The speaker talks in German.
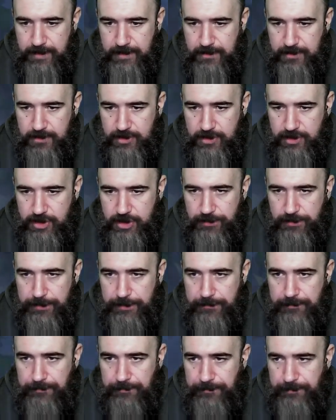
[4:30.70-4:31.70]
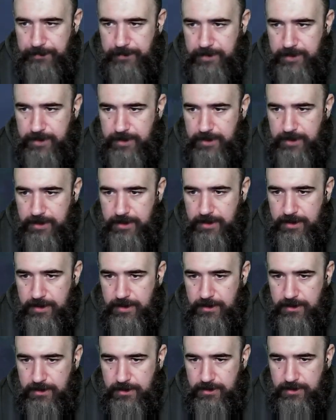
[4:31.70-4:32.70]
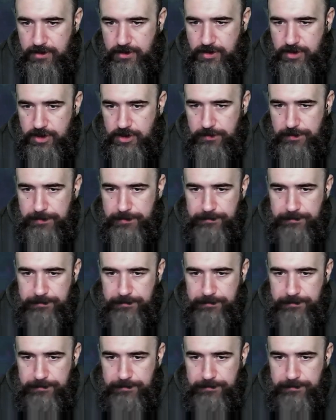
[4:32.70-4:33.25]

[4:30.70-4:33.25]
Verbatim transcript: Njup. Njup.